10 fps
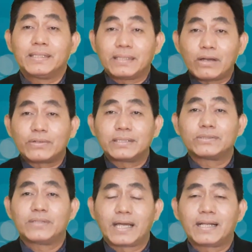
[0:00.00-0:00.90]
Tahukah
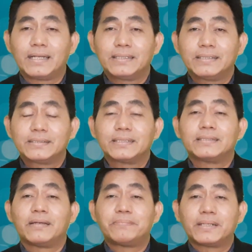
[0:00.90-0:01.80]
saudara,
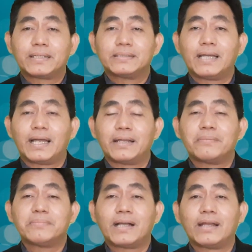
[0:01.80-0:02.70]
setiap pekerjaan
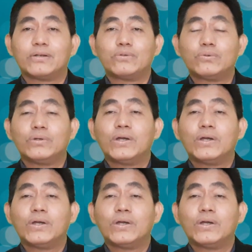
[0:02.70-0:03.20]
mengandung